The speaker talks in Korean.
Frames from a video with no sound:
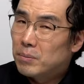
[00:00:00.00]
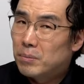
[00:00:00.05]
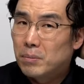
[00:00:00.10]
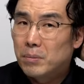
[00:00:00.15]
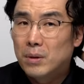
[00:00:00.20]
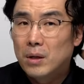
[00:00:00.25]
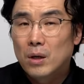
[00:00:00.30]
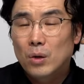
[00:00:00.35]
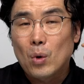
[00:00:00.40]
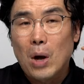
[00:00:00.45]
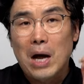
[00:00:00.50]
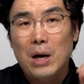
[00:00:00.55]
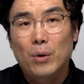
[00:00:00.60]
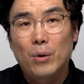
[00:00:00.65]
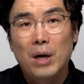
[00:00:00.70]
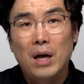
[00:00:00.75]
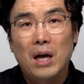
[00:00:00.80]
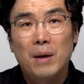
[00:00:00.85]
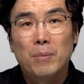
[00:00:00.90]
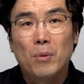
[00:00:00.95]

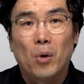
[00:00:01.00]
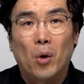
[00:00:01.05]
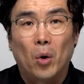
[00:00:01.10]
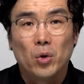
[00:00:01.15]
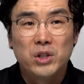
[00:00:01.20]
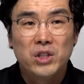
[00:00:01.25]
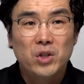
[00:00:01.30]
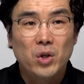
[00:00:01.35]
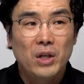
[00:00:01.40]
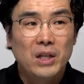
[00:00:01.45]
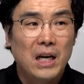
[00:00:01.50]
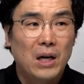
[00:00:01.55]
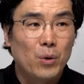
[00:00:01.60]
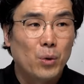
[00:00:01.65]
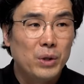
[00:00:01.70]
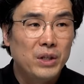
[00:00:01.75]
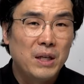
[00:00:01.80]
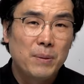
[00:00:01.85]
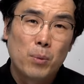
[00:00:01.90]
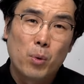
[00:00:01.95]
과거에 뭐 어디서 일하고
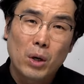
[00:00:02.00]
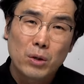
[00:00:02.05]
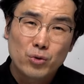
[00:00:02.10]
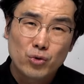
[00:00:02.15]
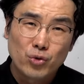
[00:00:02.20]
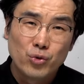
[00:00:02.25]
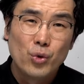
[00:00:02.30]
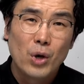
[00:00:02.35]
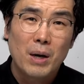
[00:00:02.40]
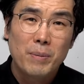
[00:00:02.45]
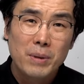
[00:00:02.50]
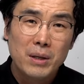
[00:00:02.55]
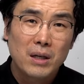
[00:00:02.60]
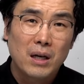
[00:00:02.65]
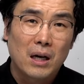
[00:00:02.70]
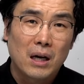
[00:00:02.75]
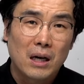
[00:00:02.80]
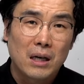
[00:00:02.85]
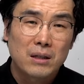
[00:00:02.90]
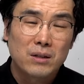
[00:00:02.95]
이게 뭐가
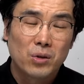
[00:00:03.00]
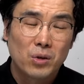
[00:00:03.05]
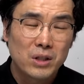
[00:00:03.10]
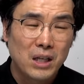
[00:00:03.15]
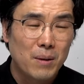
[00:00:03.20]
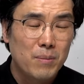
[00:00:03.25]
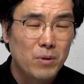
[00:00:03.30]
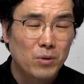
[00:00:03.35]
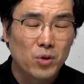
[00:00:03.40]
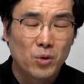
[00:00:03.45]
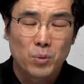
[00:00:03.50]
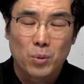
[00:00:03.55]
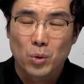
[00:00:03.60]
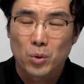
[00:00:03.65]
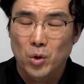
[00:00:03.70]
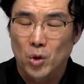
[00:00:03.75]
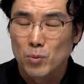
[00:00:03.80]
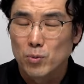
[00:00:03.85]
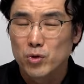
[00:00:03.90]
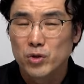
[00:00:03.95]
중요합니까? 그런 사람들도 뭐
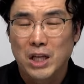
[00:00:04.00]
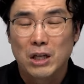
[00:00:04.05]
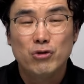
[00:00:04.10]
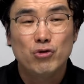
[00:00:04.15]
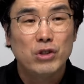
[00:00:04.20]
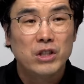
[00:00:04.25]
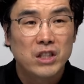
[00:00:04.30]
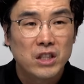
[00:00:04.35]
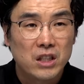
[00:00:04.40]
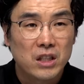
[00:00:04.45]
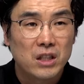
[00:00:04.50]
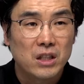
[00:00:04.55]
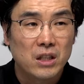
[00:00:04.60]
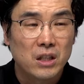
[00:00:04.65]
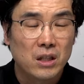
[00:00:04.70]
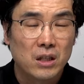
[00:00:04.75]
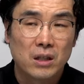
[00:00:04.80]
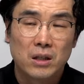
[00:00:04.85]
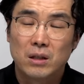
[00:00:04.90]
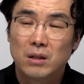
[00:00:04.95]
영부인 될 수
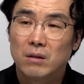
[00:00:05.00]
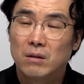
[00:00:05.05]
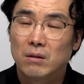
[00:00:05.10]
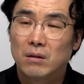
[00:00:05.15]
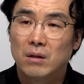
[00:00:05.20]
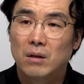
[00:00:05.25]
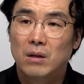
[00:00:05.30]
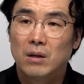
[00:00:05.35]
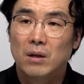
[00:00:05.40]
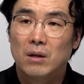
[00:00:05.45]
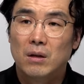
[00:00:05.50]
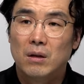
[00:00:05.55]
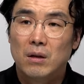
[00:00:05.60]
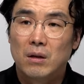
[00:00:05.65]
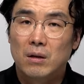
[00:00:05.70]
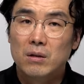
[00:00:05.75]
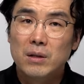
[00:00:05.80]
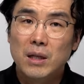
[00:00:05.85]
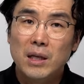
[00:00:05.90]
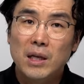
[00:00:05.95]
있지.
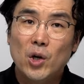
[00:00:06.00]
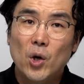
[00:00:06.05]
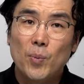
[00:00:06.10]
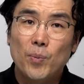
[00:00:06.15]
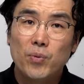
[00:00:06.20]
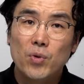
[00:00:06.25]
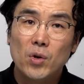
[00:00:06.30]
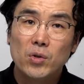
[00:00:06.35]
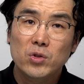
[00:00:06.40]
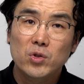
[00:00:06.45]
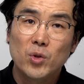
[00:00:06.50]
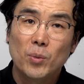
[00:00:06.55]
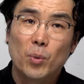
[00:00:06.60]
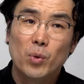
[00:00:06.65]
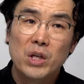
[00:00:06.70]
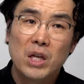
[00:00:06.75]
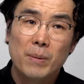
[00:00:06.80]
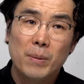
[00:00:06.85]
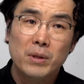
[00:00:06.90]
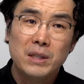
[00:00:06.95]
근데 이거 플러스 또
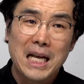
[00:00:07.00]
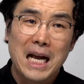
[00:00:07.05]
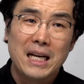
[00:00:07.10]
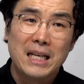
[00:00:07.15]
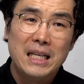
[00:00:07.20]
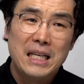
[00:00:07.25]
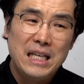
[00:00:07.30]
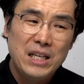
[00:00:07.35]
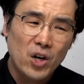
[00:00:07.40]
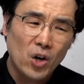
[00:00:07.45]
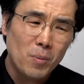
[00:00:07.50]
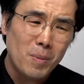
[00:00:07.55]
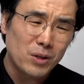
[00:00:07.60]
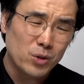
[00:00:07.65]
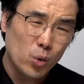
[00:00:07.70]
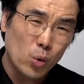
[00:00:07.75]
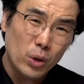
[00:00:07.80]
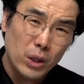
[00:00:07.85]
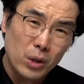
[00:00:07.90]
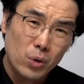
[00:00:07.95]
뭐냐면 자기 이력 막
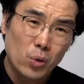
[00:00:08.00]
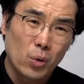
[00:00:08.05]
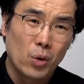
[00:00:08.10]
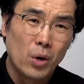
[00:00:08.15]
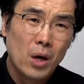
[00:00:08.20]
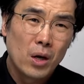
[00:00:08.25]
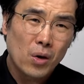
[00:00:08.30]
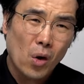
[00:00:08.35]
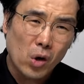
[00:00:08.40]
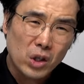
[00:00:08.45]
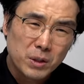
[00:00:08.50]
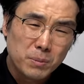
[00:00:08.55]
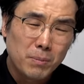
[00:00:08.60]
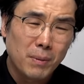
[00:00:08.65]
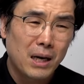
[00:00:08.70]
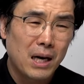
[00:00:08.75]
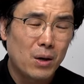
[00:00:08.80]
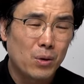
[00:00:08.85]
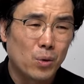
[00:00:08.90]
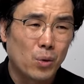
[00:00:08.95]
속이고
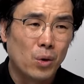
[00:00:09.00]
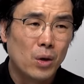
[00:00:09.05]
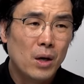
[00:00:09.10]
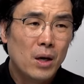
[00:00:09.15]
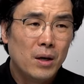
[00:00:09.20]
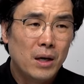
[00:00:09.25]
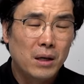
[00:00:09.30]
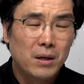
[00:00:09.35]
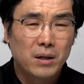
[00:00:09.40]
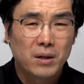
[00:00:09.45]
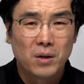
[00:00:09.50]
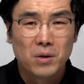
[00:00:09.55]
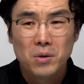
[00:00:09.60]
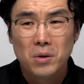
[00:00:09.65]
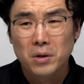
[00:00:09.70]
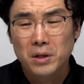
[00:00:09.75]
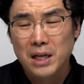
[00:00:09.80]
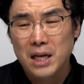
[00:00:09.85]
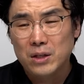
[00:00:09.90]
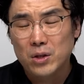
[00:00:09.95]
거짓말하고 그런 거에
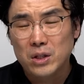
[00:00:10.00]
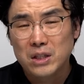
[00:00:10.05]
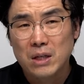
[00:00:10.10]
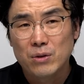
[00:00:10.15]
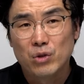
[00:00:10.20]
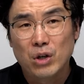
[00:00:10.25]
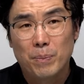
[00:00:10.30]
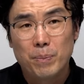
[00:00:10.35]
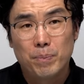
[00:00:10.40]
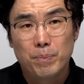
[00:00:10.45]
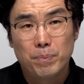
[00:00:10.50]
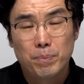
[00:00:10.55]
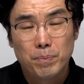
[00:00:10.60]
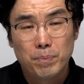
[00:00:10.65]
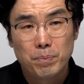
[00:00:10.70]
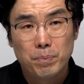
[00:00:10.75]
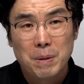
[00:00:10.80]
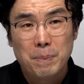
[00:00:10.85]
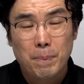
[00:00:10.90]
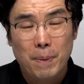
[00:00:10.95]
대해서 이제 우리가
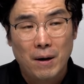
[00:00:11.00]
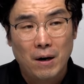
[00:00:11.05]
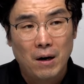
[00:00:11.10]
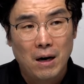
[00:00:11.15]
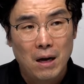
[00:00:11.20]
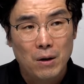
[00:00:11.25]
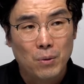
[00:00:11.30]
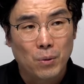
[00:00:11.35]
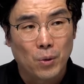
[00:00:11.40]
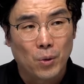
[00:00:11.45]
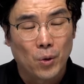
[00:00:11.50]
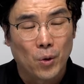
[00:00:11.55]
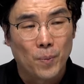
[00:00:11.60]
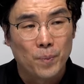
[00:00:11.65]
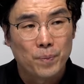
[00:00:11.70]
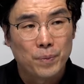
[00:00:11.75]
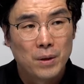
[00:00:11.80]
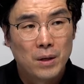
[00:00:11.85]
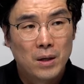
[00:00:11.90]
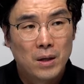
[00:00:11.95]
비판을 하고
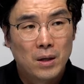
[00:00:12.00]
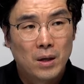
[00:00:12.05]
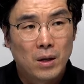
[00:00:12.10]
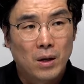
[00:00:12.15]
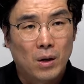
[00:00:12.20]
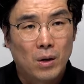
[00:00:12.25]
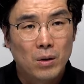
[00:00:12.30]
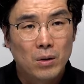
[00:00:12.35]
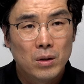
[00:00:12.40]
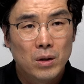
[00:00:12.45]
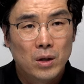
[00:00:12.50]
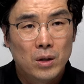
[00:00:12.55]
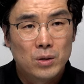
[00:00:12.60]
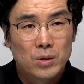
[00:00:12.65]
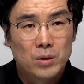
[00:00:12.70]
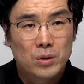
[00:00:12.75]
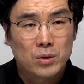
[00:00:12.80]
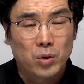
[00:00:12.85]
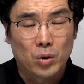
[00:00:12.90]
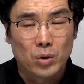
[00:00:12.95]
어?
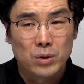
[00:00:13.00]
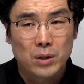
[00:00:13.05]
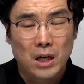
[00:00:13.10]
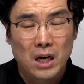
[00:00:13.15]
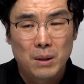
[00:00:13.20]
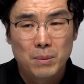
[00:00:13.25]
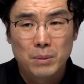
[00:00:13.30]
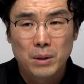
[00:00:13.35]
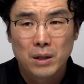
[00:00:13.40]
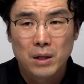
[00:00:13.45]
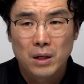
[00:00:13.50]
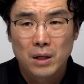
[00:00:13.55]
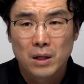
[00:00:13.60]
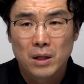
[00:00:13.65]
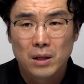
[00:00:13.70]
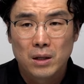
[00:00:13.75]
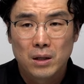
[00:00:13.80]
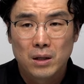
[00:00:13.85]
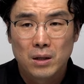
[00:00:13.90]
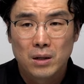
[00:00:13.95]
저런
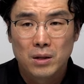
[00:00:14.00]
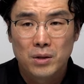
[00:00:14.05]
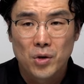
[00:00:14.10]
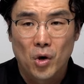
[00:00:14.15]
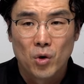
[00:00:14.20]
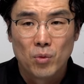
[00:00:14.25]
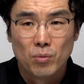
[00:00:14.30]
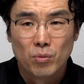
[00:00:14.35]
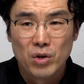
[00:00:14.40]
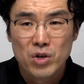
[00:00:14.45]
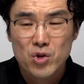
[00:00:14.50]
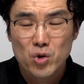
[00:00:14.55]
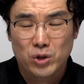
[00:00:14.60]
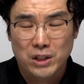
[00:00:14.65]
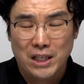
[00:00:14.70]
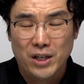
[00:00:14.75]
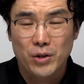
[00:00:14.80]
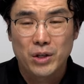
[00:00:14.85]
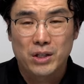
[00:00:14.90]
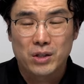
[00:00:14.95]
사람이 영부인으로
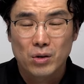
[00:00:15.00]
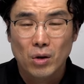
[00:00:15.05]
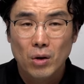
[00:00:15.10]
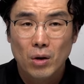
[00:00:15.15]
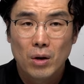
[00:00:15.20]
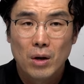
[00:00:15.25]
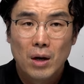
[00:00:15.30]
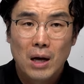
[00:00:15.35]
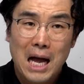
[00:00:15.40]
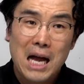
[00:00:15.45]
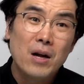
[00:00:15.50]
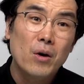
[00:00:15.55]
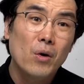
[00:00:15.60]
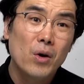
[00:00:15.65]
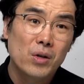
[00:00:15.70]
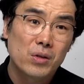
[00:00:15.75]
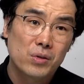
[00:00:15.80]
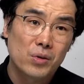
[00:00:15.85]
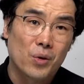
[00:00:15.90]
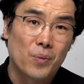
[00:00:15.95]
자격이 있어? 한 거였어.